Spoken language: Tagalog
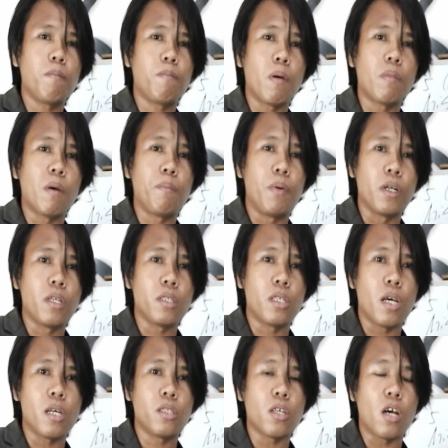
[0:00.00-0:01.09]
from the
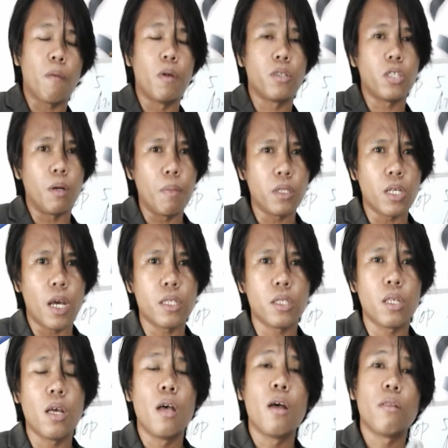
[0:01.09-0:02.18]
purchases of the services.